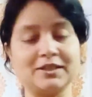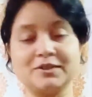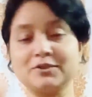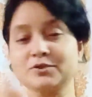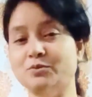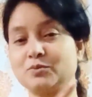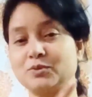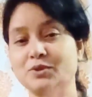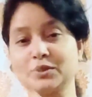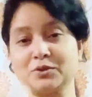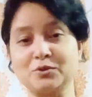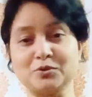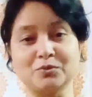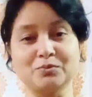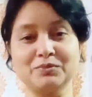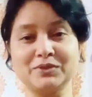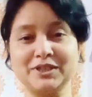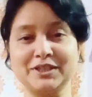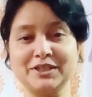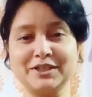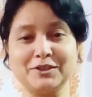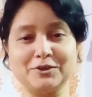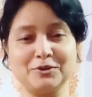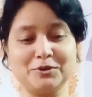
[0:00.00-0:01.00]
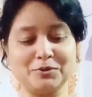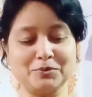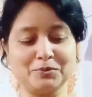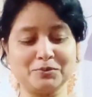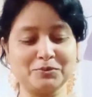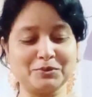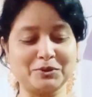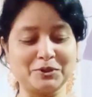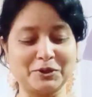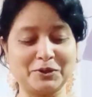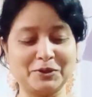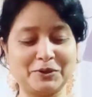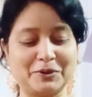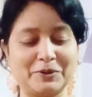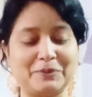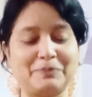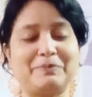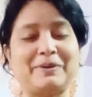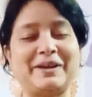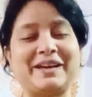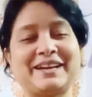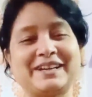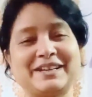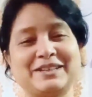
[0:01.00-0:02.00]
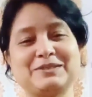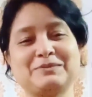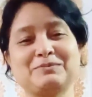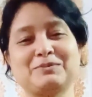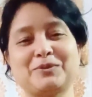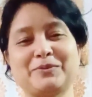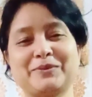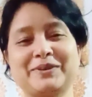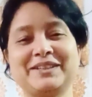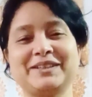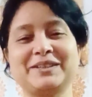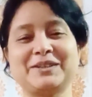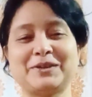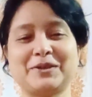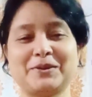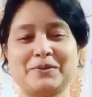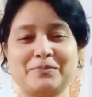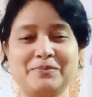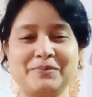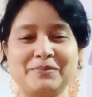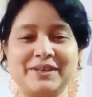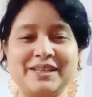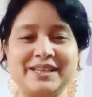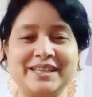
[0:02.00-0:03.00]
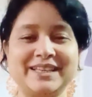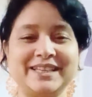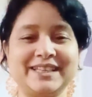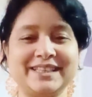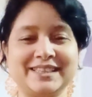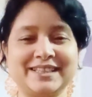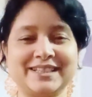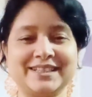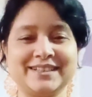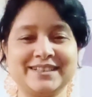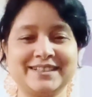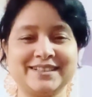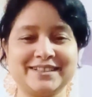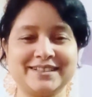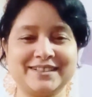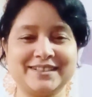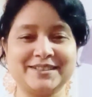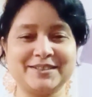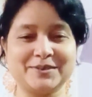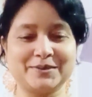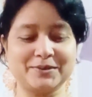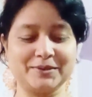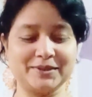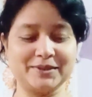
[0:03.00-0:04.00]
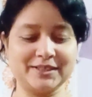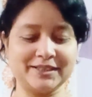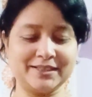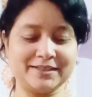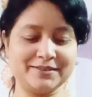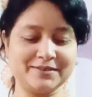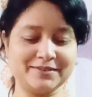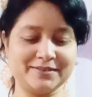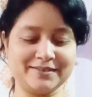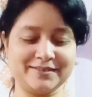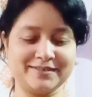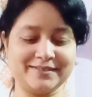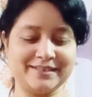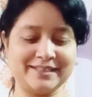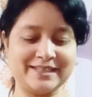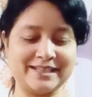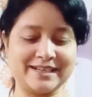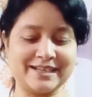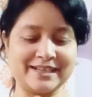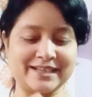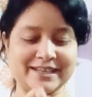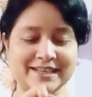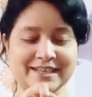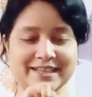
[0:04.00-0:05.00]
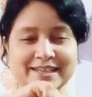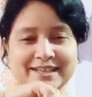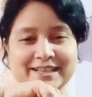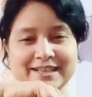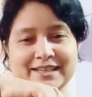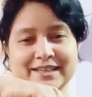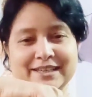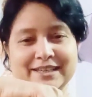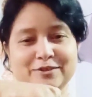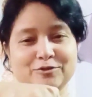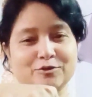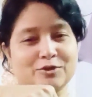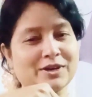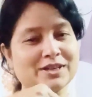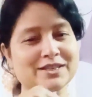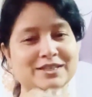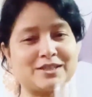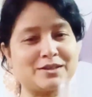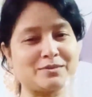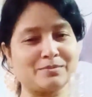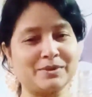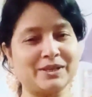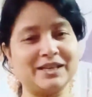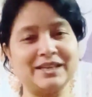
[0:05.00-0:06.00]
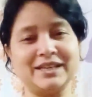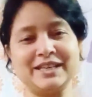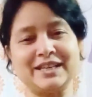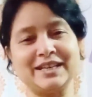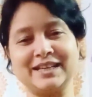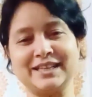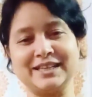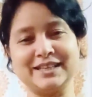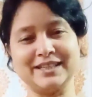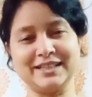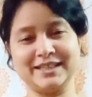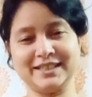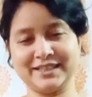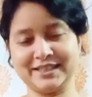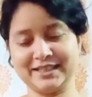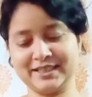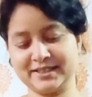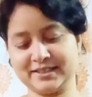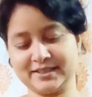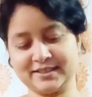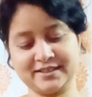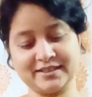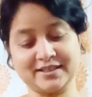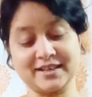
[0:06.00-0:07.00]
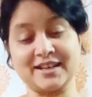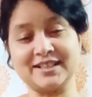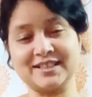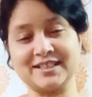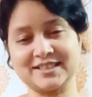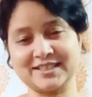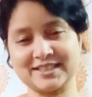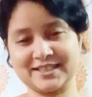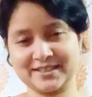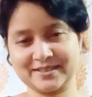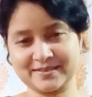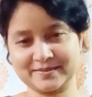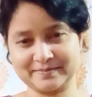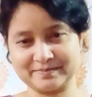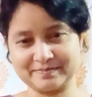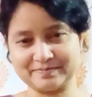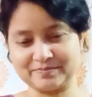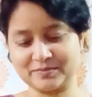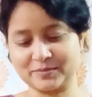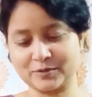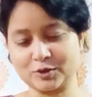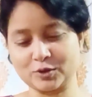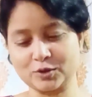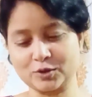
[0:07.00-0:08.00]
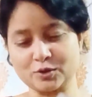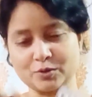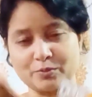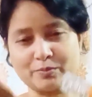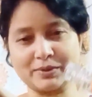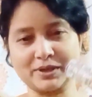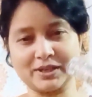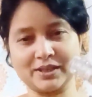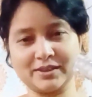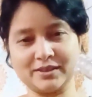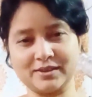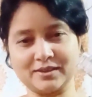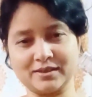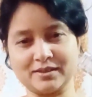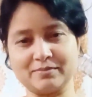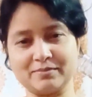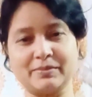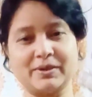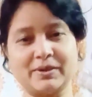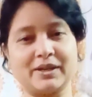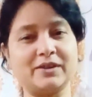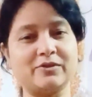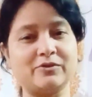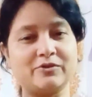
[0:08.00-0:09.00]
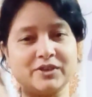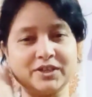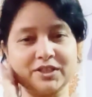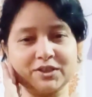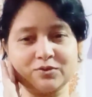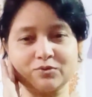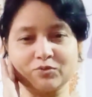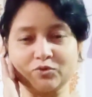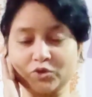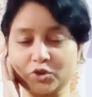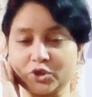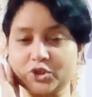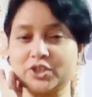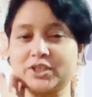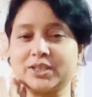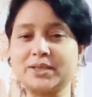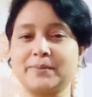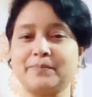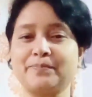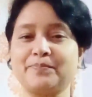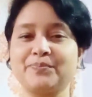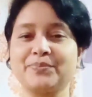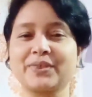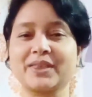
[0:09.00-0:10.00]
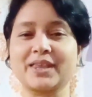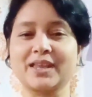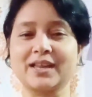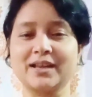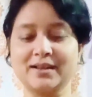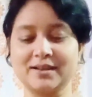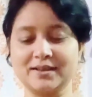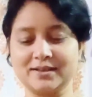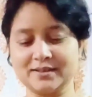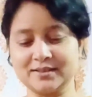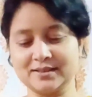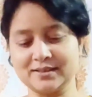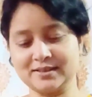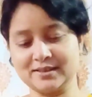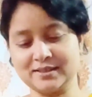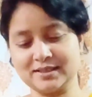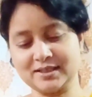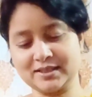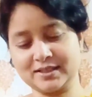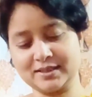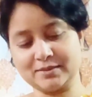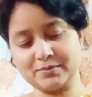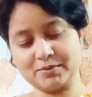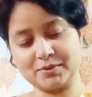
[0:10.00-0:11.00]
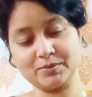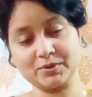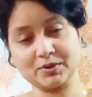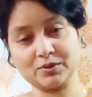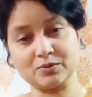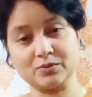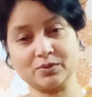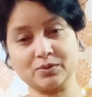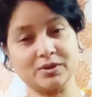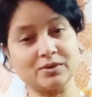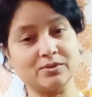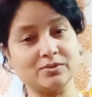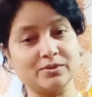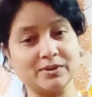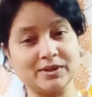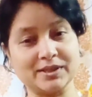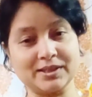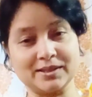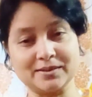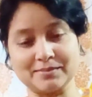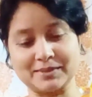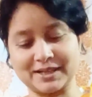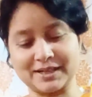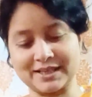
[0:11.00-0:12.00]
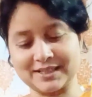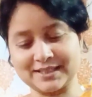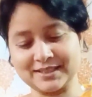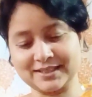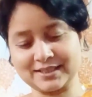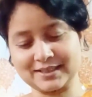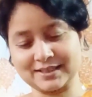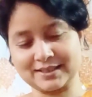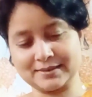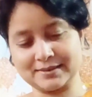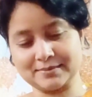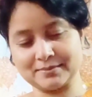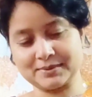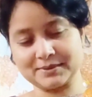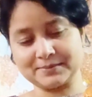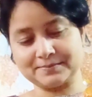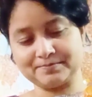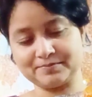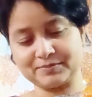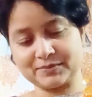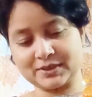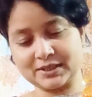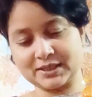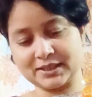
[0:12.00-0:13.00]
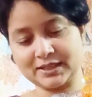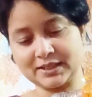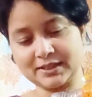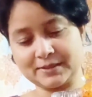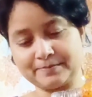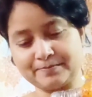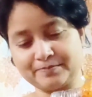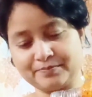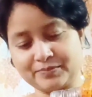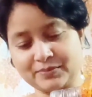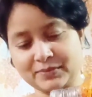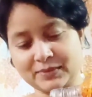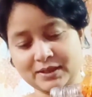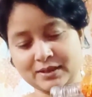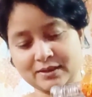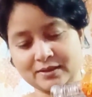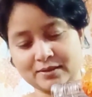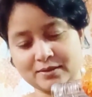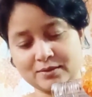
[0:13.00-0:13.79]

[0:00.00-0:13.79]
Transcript: मैं इधर से उधर घूमती रहती हूँ तो पैकर्स मूवर मेरे इधर उधर ये करके रखे हैं तो आज तक मैंने निकाला ही नहीं आलसी तो मैं मेरा फेस वॉश है लेकिन अभी मैं सो के उठी एकदम हालत ख़राब है ठीक है